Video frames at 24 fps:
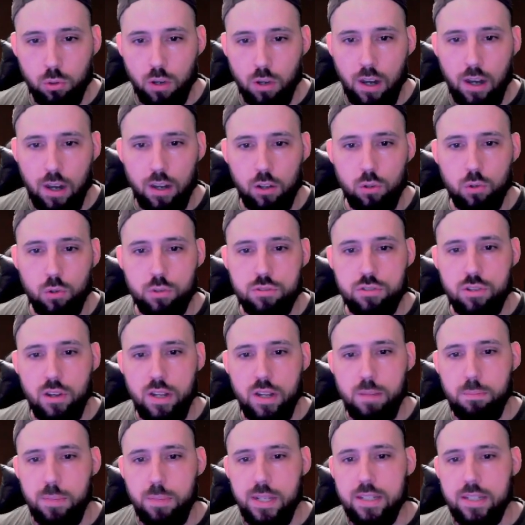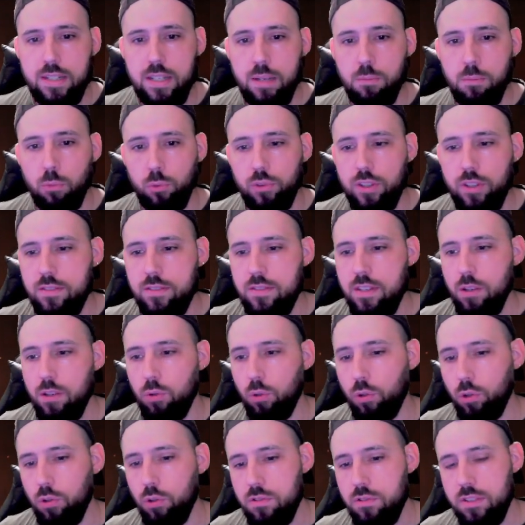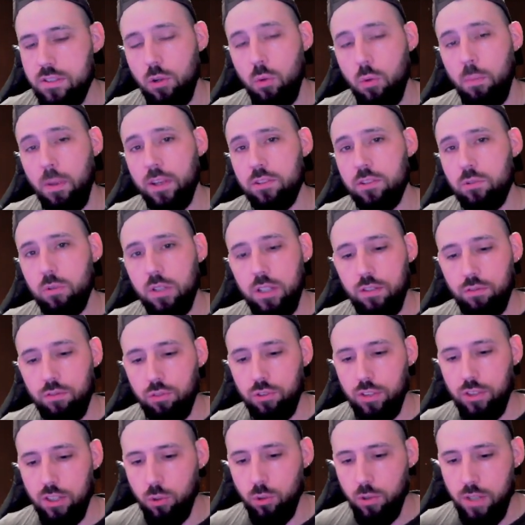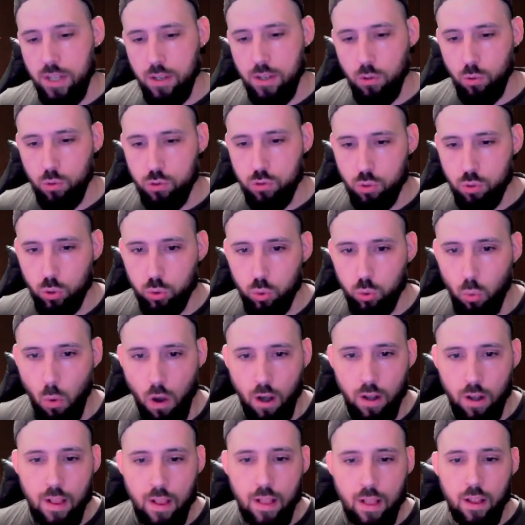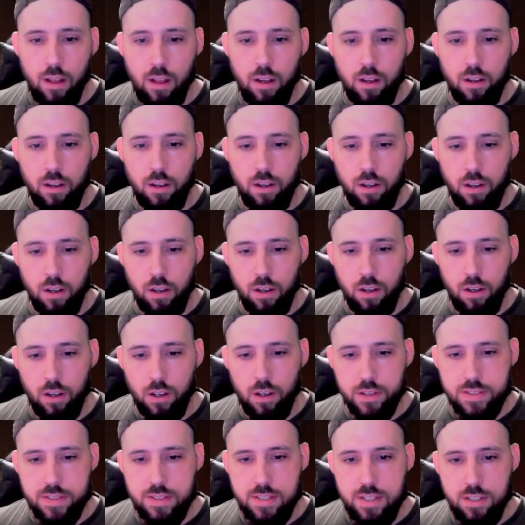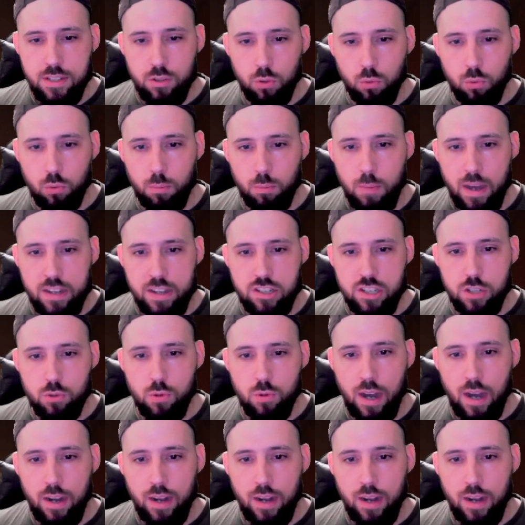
rares. Le seul épique qui est monté c'est Horus, c'est le perso qui vous est donné au jour 3. Euh, sinon, bah, j'ai eu un